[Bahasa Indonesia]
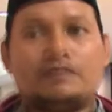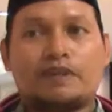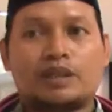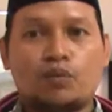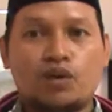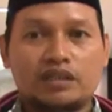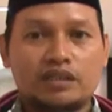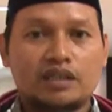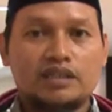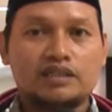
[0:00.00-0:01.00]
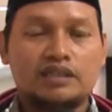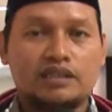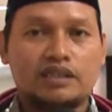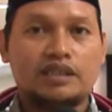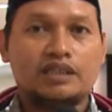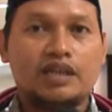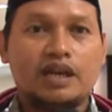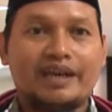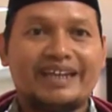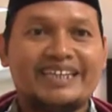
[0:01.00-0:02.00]
pertemuan kita ini sinergi
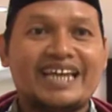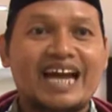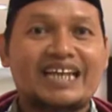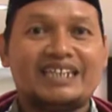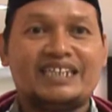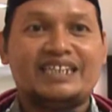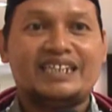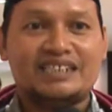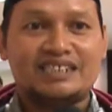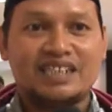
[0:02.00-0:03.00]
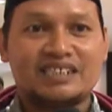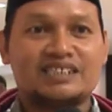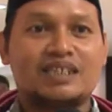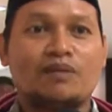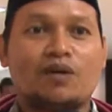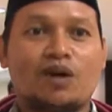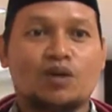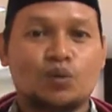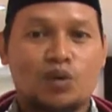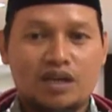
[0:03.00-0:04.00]
kita yang diinisiasi sama
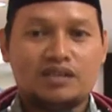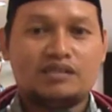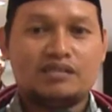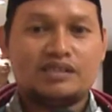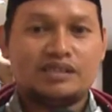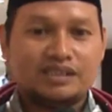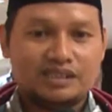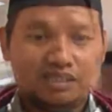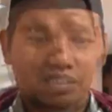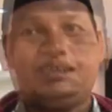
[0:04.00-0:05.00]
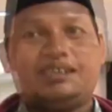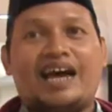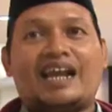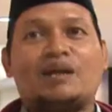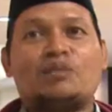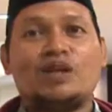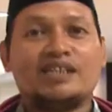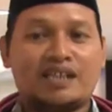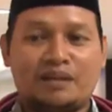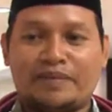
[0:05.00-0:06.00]
orang tua anak muda
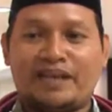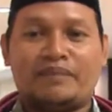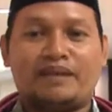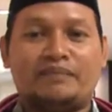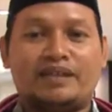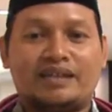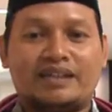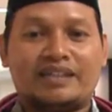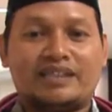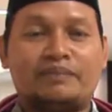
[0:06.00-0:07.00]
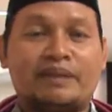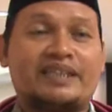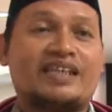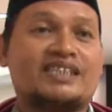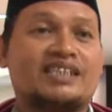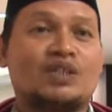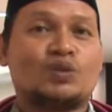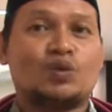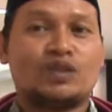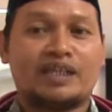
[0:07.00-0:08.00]
tinggal mengimplementasikan
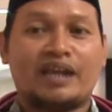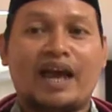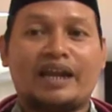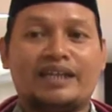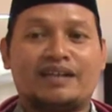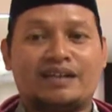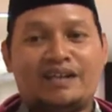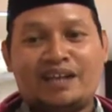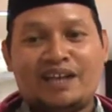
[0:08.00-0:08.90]
tuh tinggal hadir